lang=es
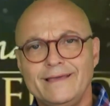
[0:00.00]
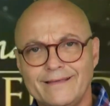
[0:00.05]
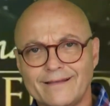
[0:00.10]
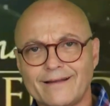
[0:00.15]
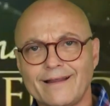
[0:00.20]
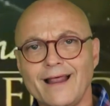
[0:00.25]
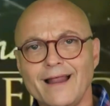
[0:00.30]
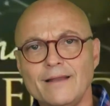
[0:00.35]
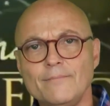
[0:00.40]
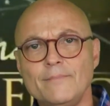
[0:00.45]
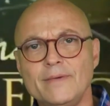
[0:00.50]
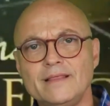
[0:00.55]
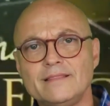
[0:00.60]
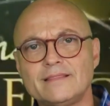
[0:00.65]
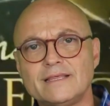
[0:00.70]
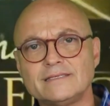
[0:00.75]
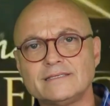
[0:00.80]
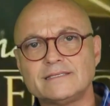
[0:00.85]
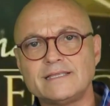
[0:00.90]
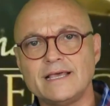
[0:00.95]
Y
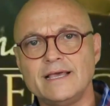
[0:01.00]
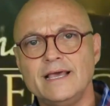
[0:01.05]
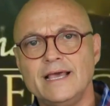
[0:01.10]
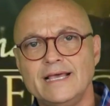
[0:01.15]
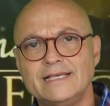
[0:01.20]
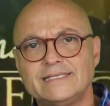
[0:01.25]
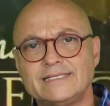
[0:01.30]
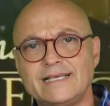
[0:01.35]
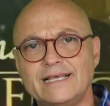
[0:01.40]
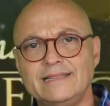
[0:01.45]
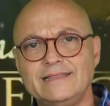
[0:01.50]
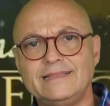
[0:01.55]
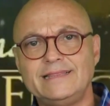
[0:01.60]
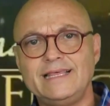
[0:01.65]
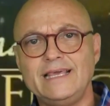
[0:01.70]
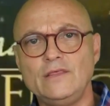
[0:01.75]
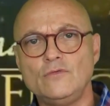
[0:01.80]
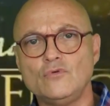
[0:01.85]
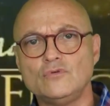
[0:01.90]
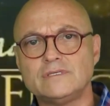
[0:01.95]
realmente este
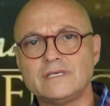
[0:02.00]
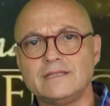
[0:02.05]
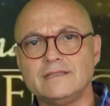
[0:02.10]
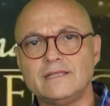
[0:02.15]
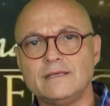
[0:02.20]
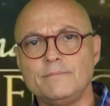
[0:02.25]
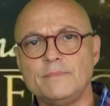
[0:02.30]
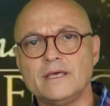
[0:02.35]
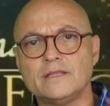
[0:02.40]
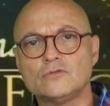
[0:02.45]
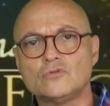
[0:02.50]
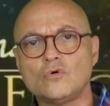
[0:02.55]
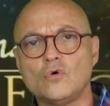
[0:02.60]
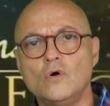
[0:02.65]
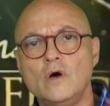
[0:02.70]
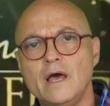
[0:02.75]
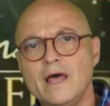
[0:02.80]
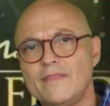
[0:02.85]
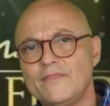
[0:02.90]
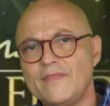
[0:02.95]
sentido y
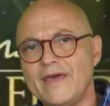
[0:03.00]
sentimiento